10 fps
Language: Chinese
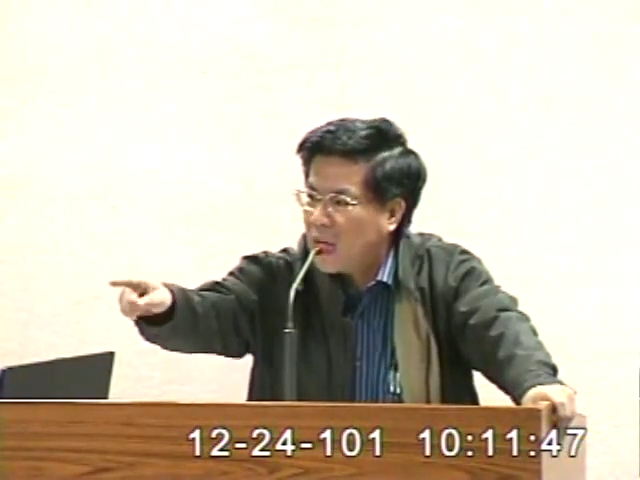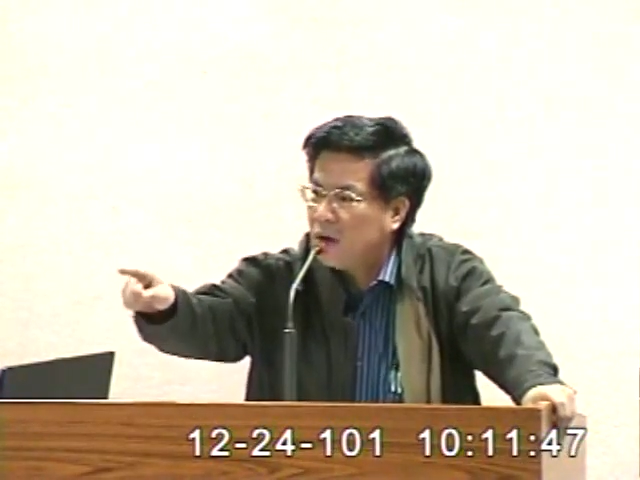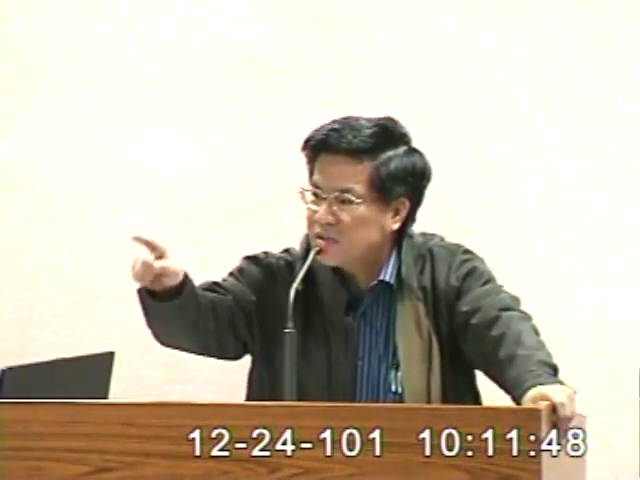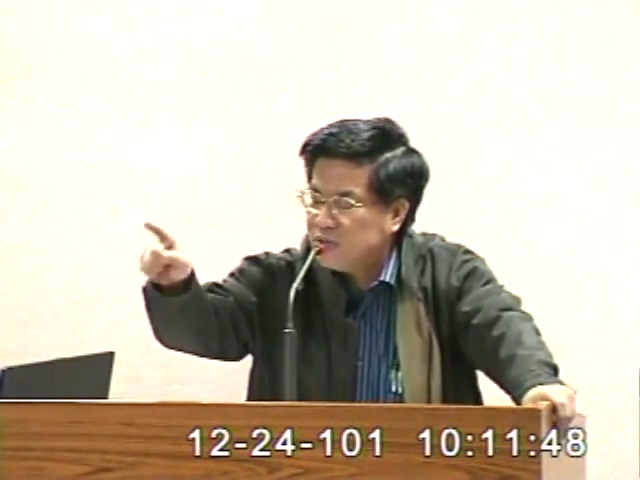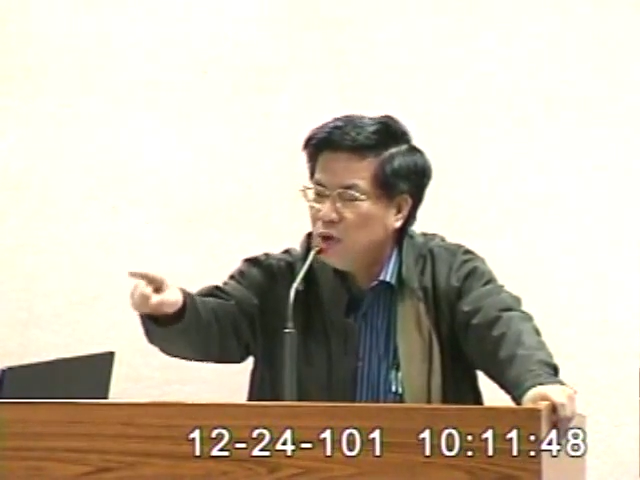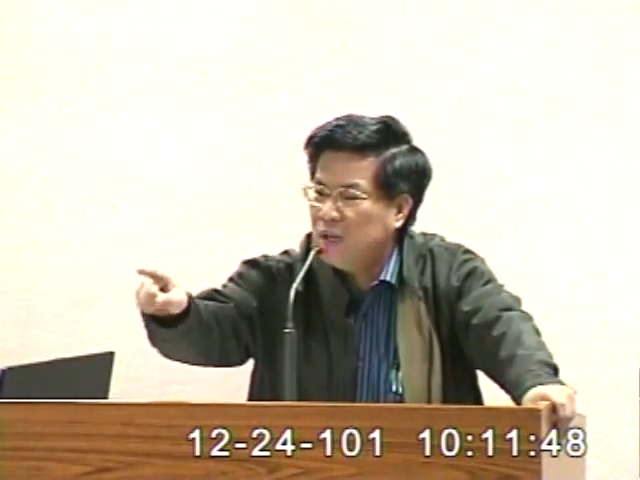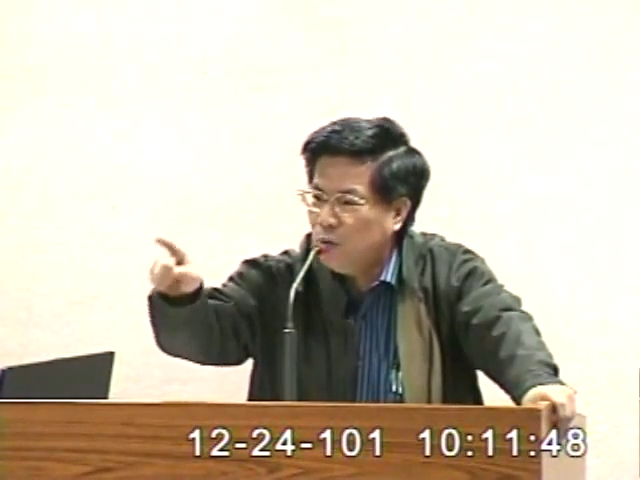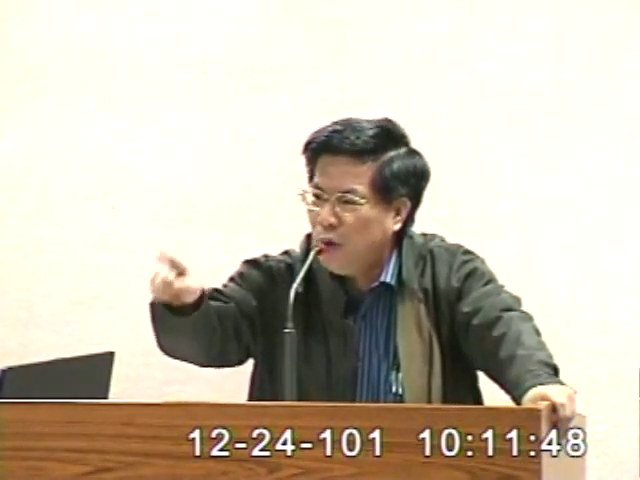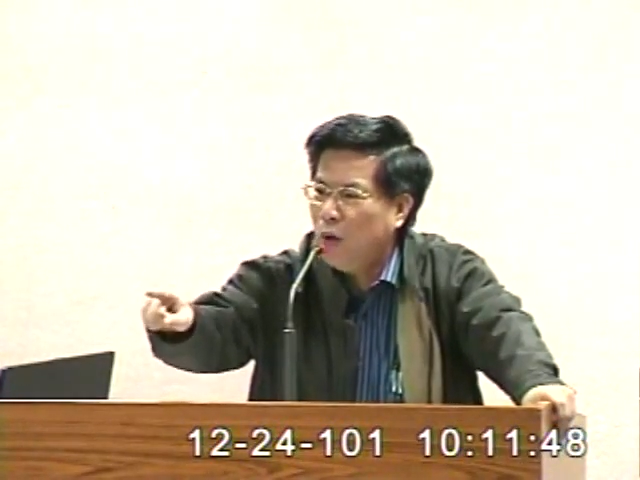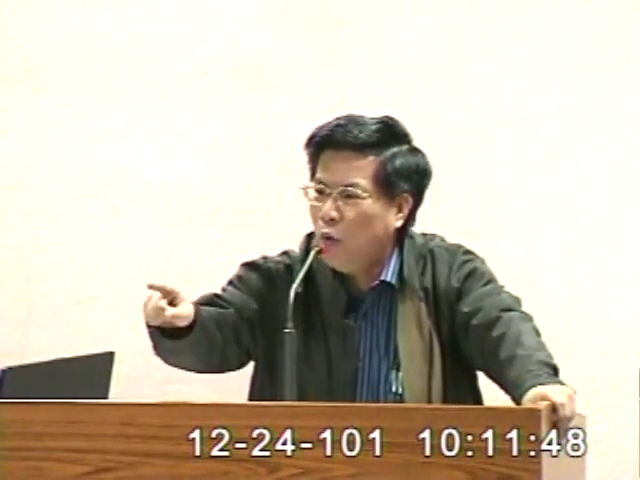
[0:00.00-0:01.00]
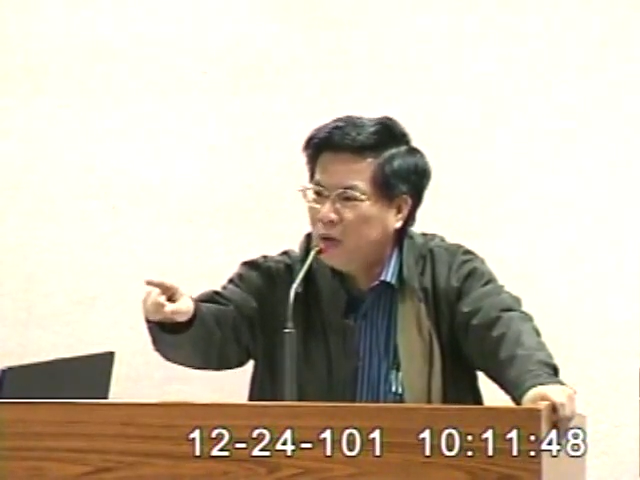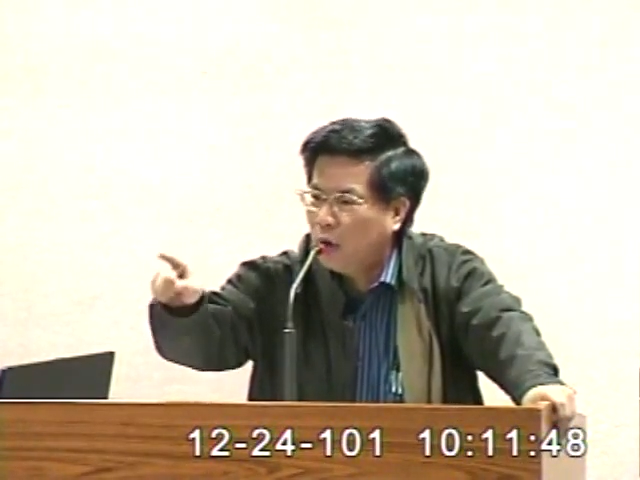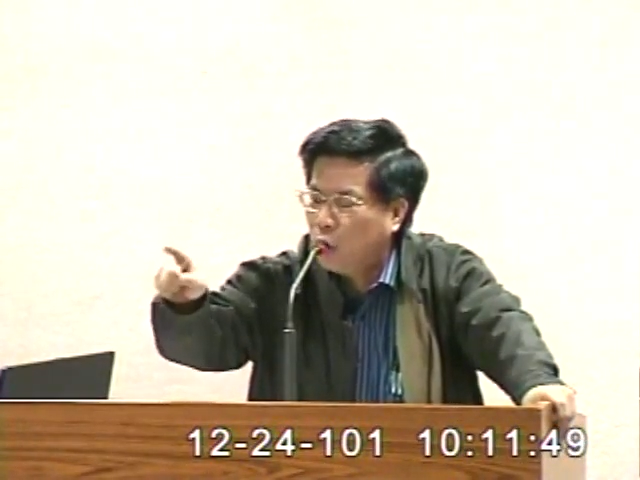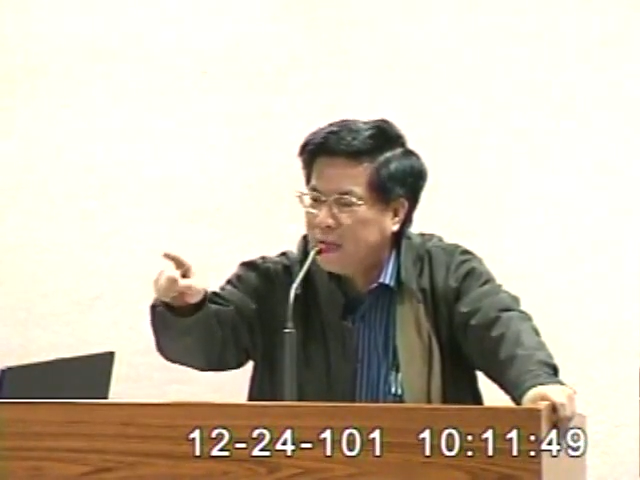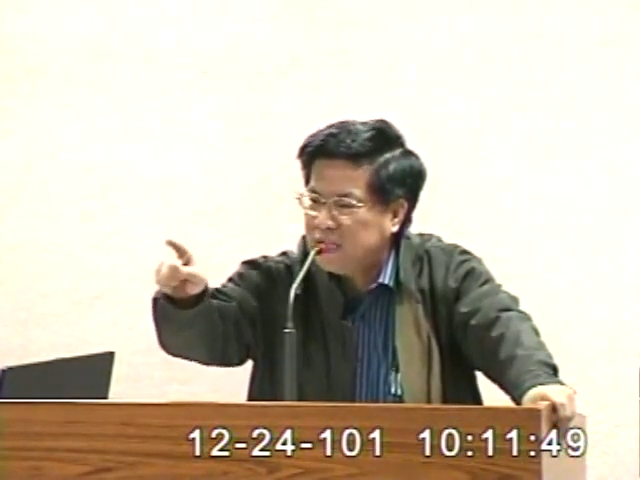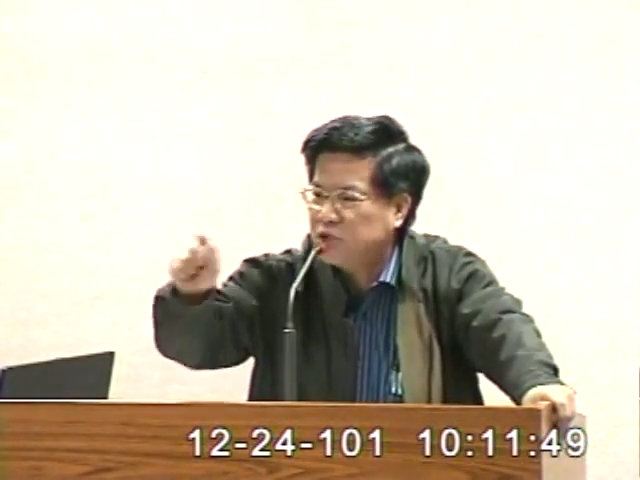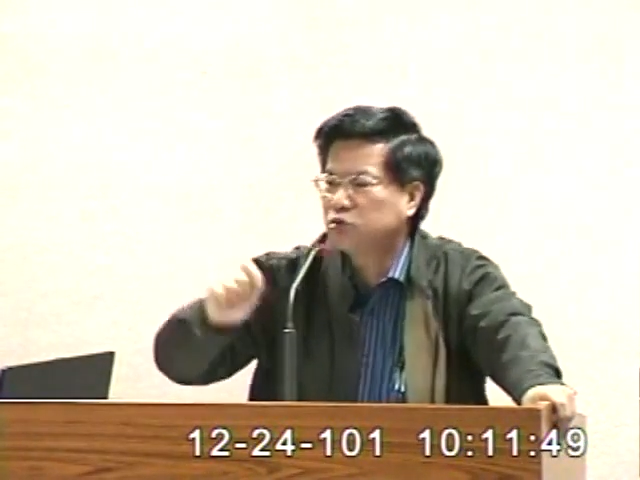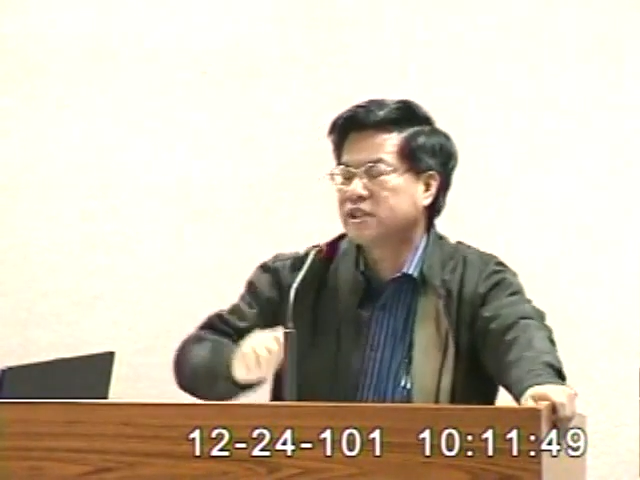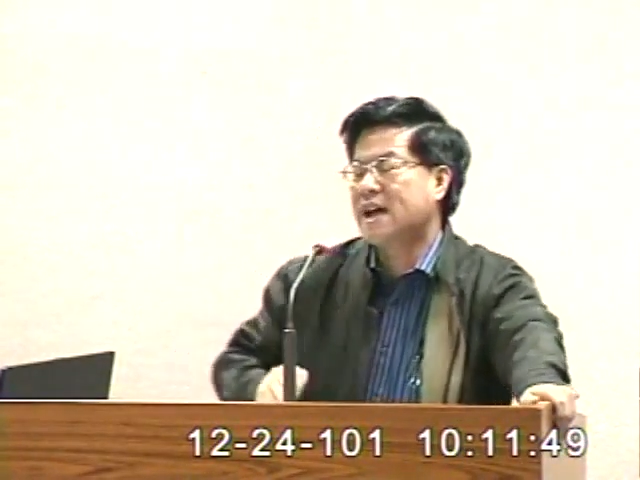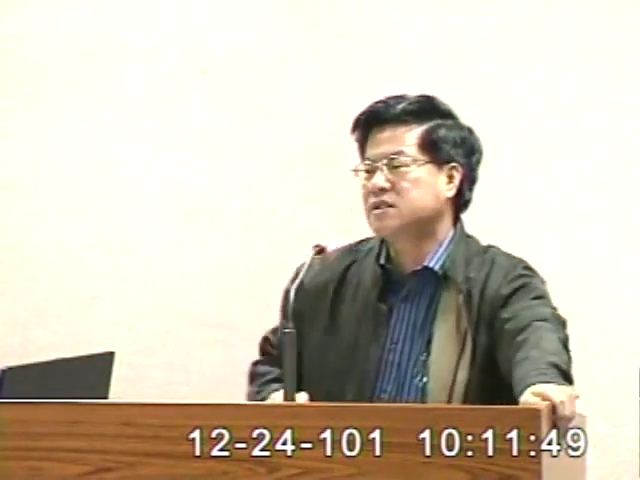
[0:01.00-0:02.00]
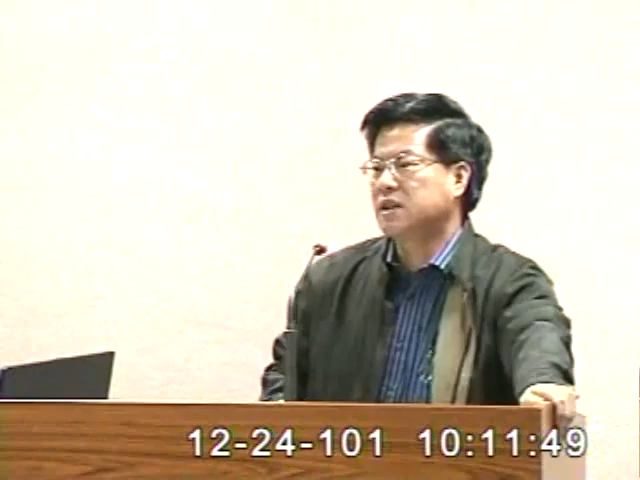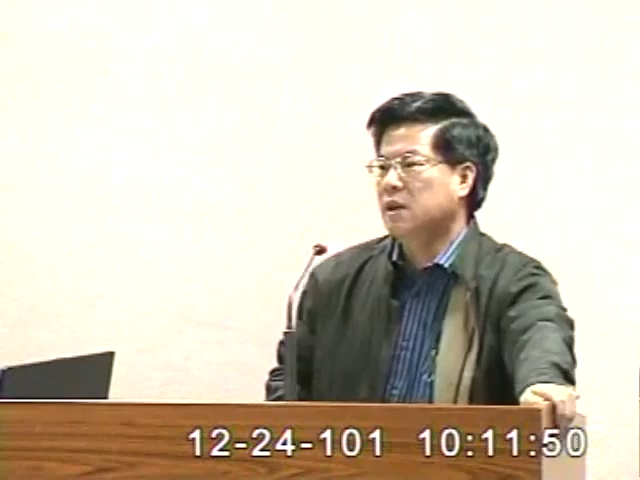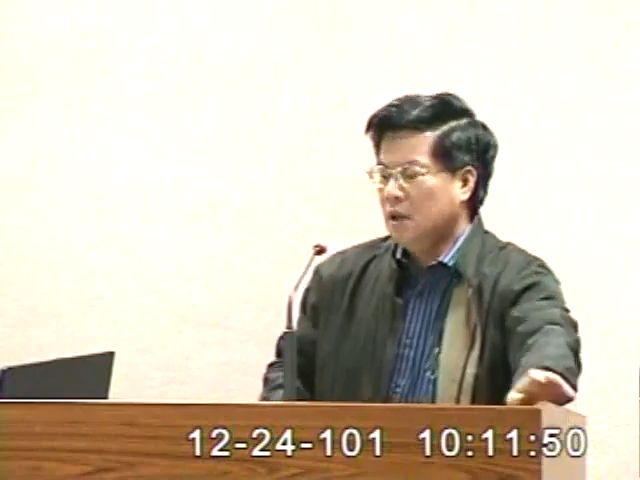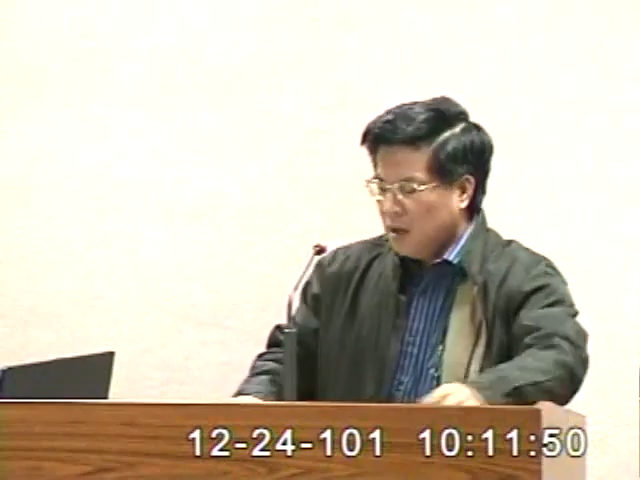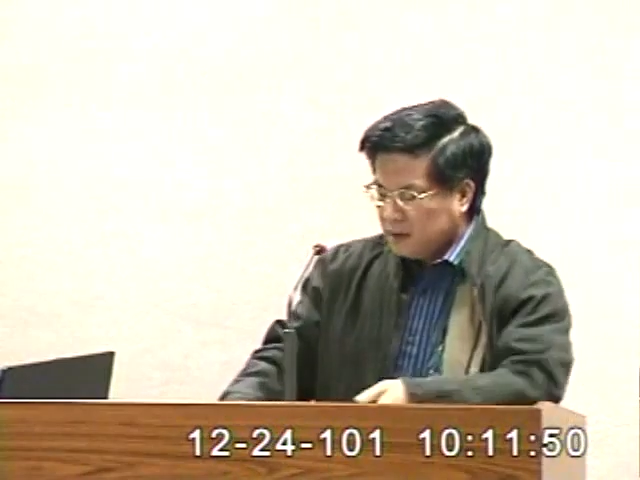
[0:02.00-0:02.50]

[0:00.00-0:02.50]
在考试院的院会的会议记录这样写，